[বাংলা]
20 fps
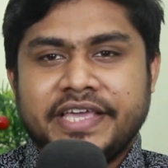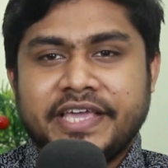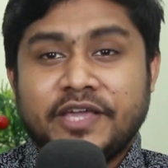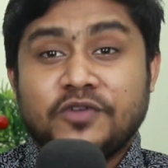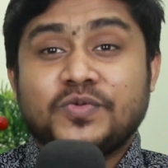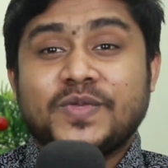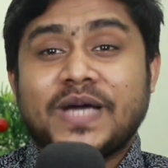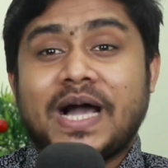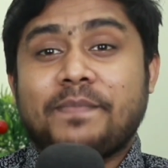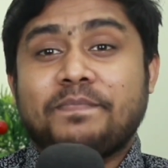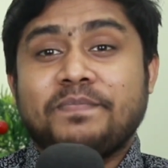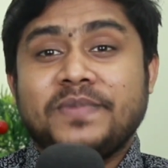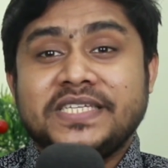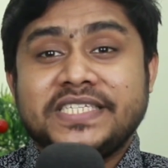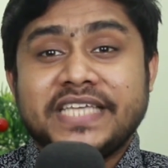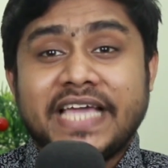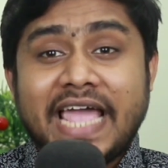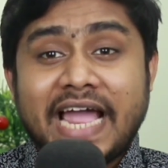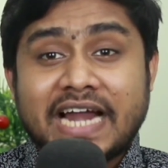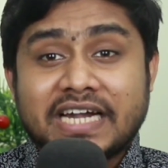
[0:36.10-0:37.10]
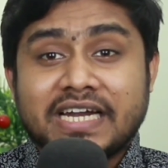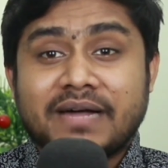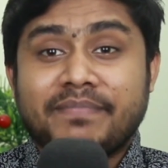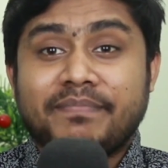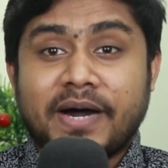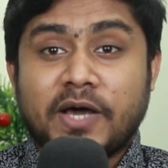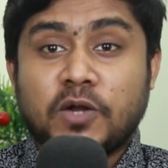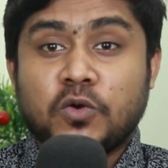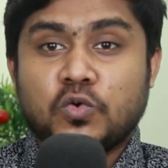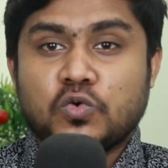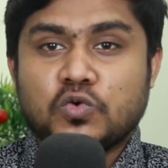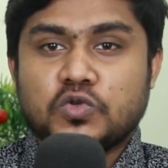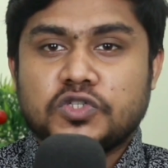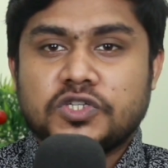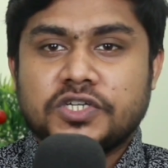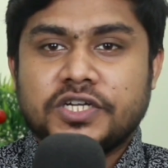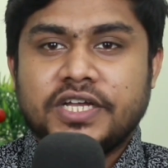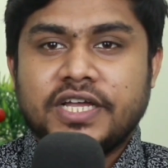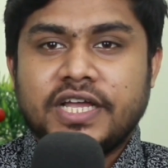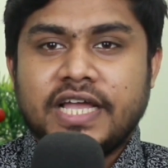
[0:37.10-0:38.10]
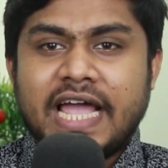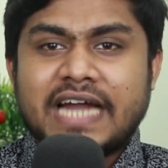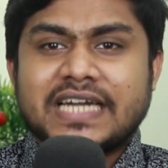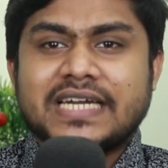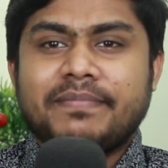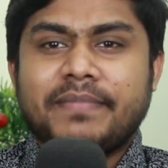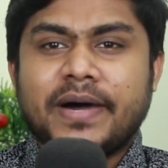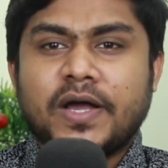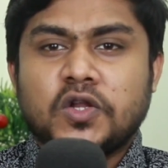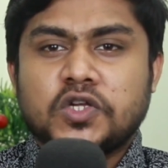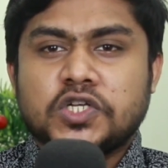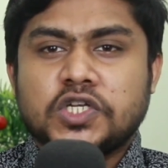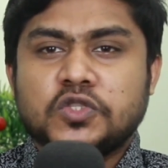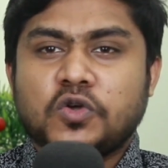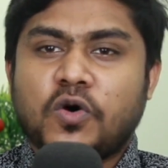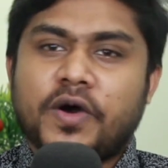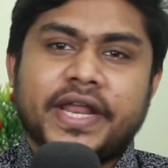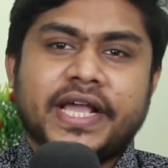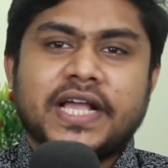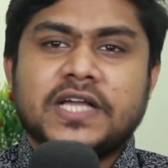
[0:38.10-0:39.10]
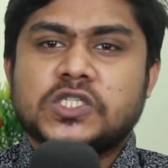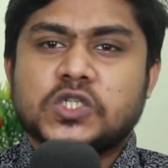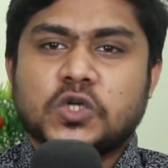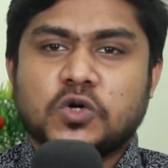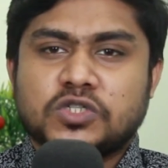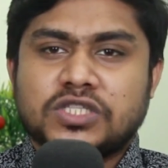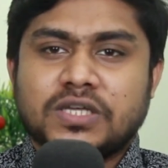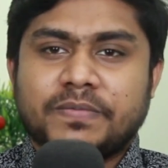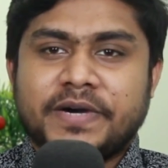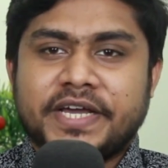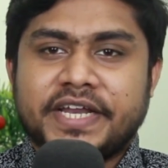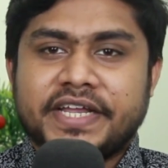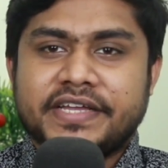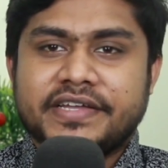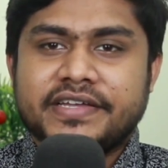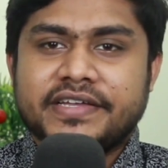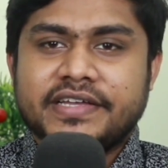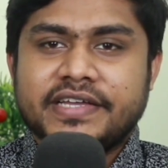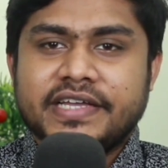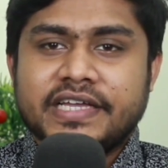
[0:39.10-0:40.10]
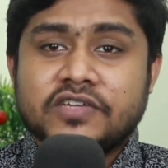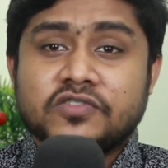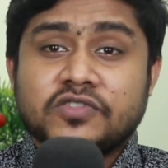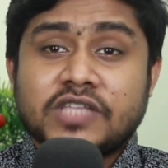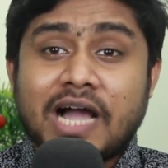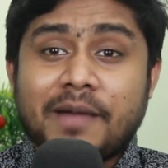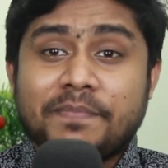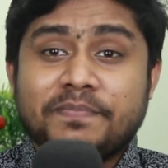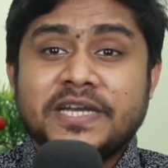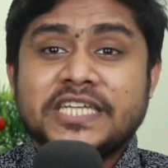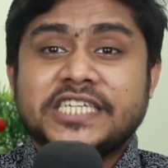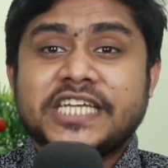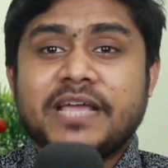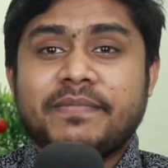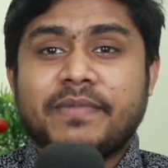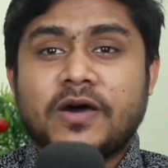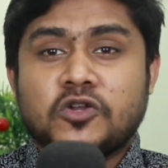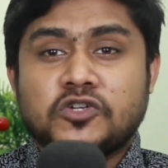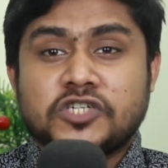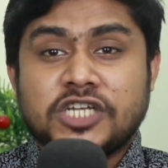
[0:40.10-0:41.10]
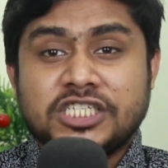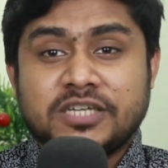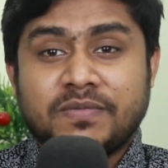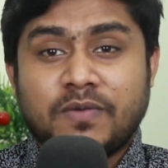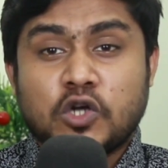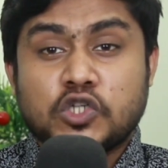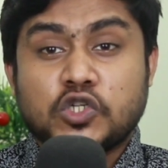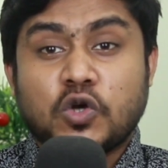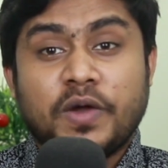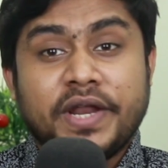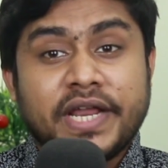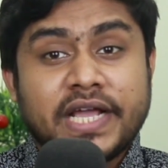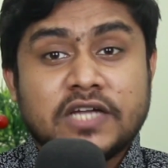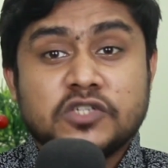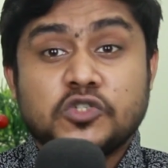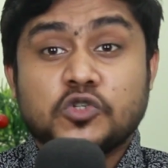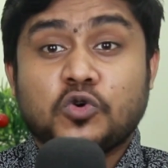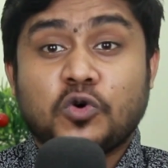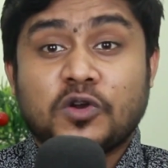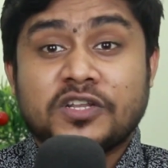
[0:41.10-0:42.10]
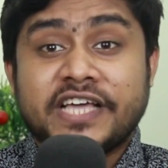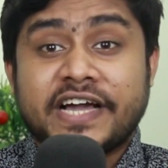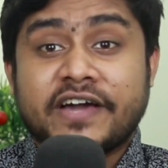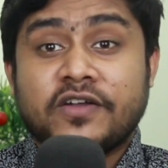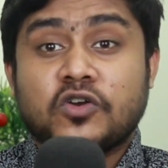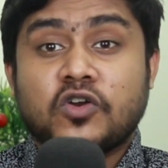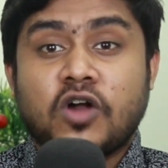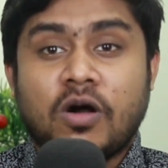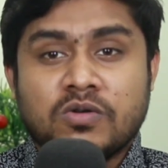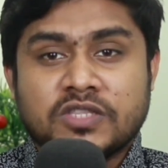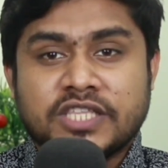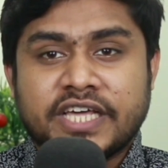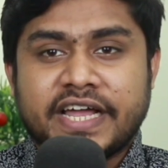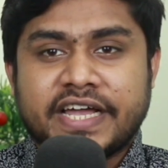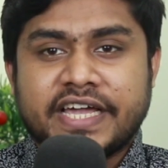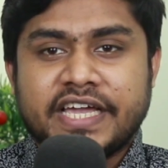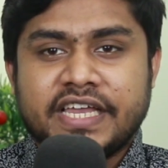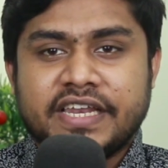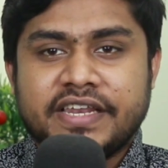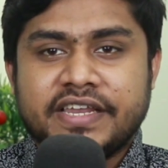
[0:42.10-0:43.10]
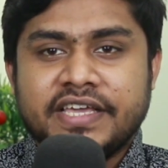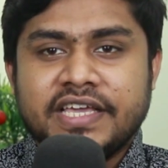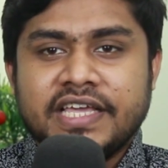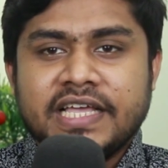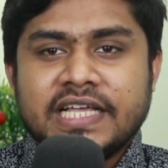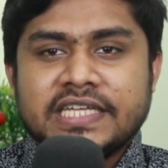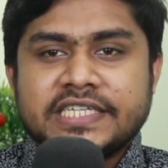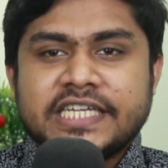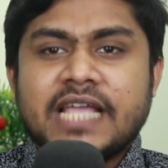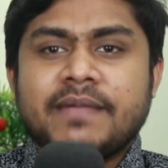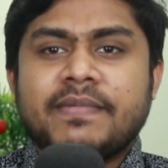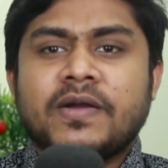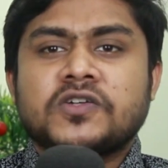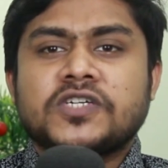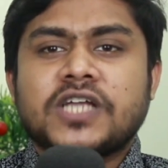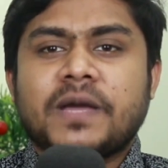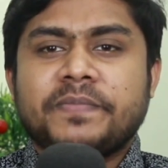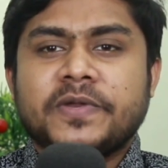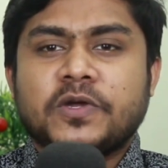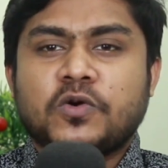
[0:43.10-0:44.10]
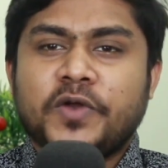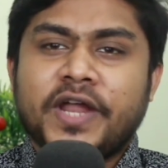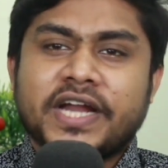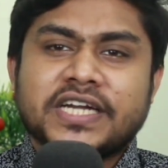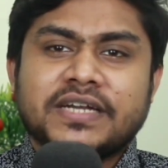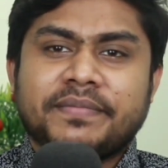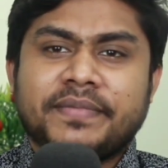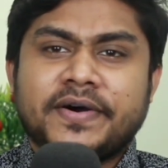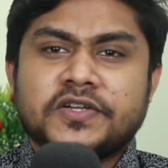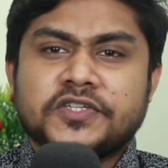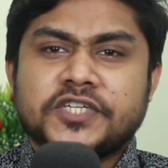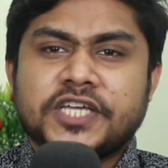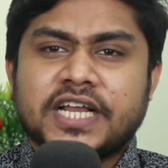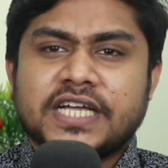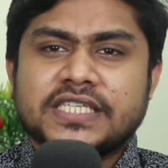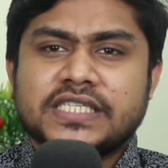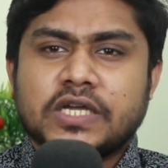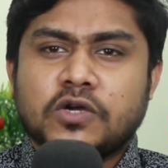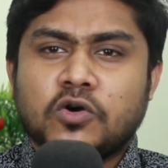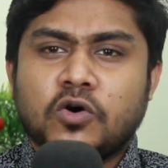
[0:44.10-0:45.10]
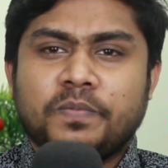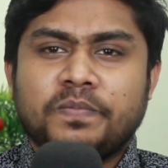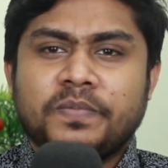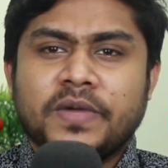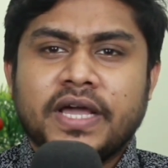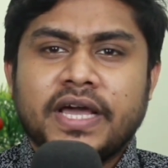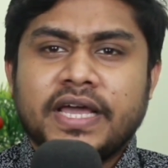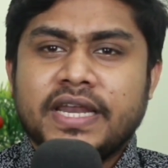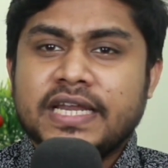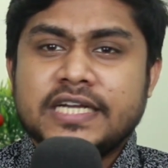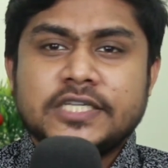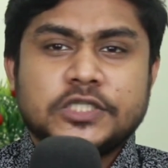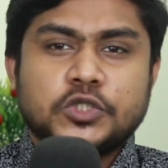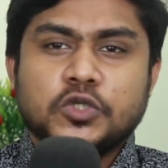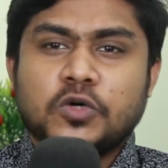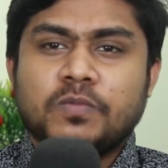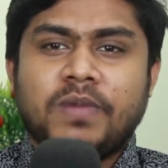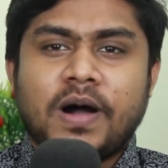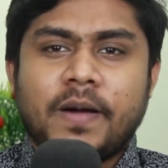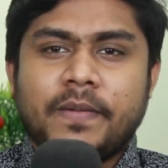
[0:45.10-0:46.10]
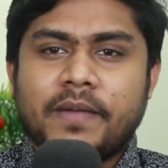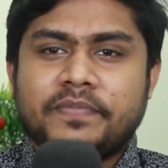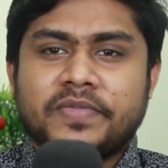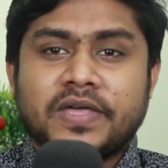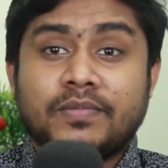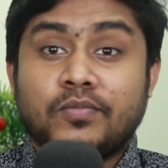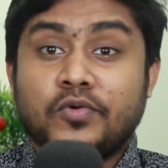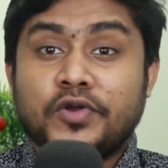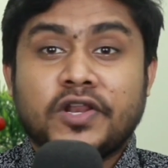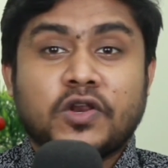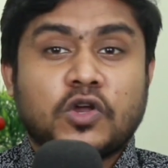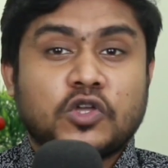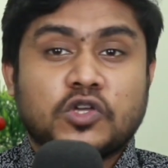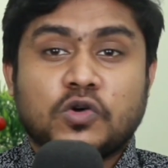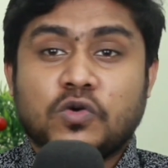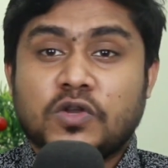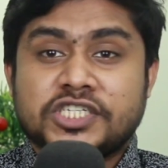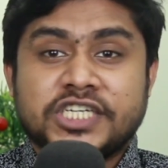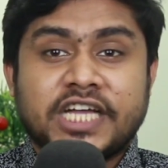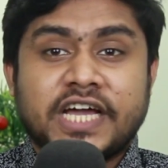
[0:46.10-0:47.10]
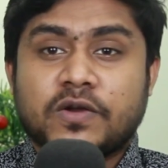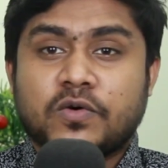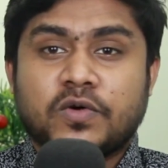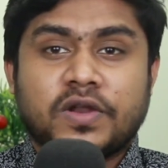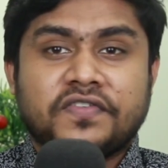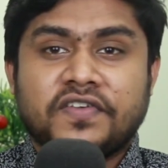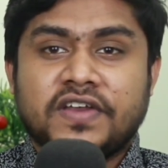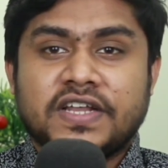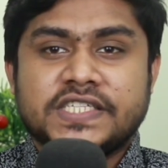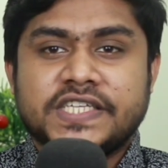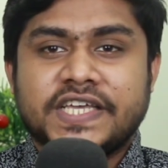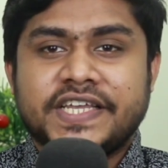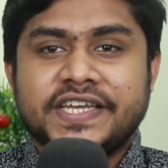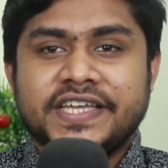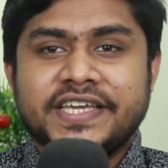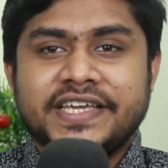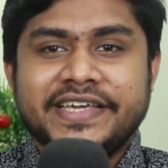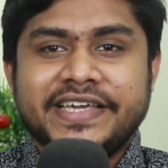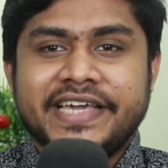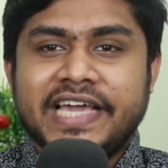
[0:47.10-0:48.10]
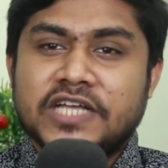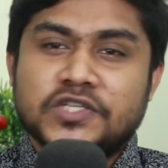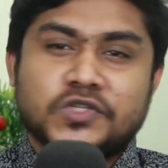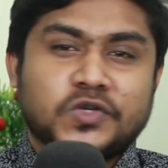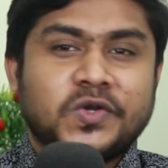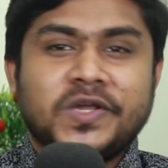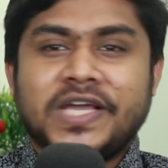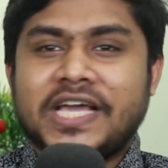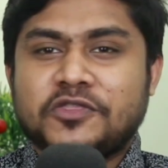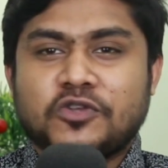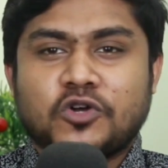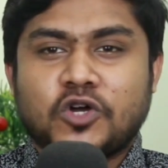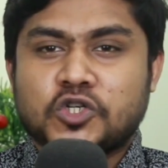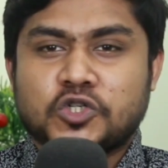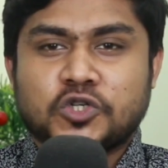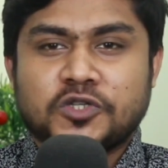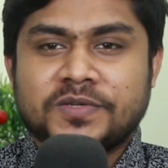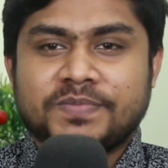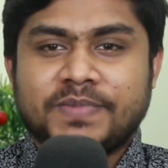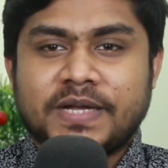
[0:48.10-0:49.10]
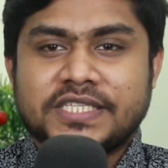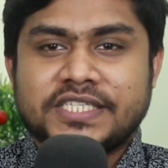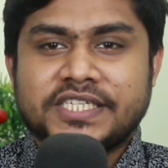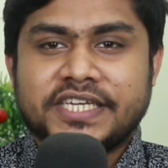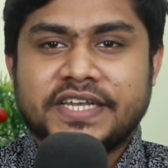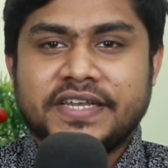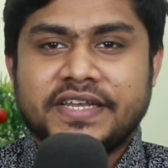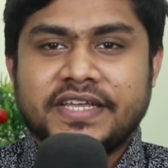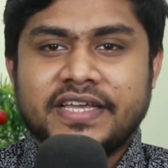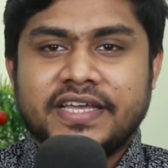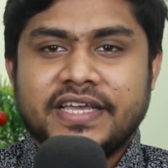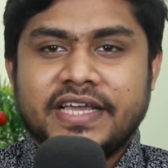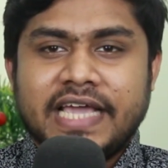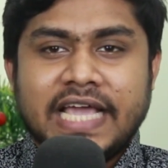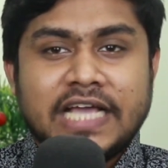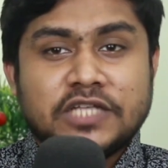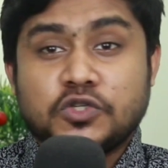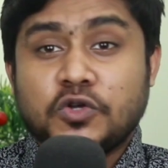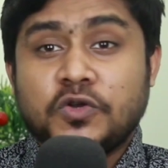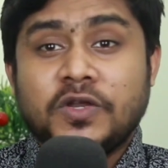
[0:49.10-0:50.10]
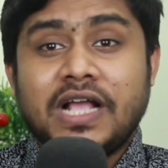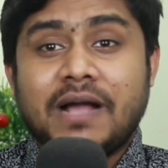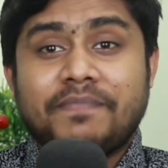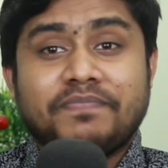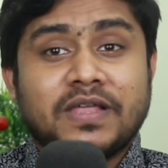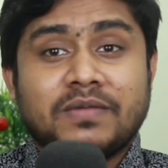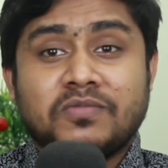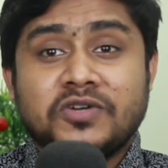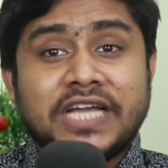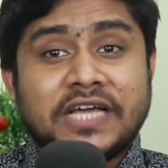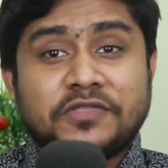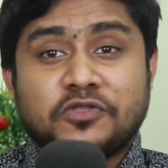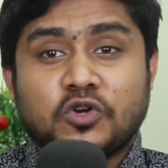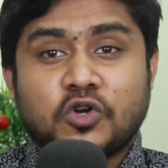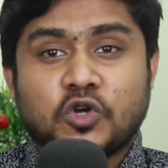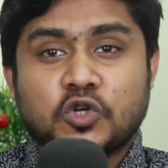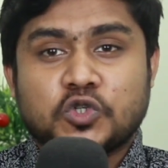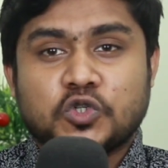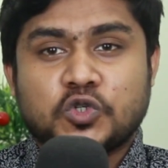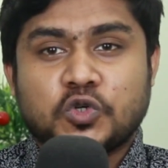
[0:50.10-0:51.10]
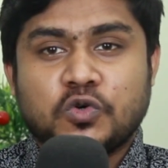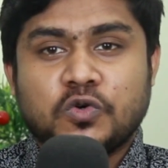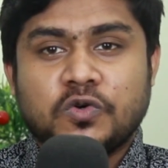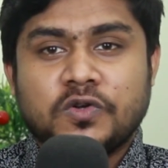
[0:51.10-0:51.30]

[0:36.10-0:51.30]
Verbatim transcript: কিন্তু আপনি যে একটা মানুষ একটা মানুষ কিন্তু অনেক কিছু করতে পারে কিন্তু আপনি সেই মানুষটা যে মানুষটা অনেক কিছু করে দেখানোর ক্ষমতা রাখেন সেই মানুষটা আপনি কোন একটা মানুষের কাছে খুব নিঃসুপভাবে আপনার মনের কথাগুলো শেয়ার করে ফেলেছেন এজন্যই এত কষ্ট হতে পাচ্ছেন এজন্যই আপনার মনে এত কষ্ট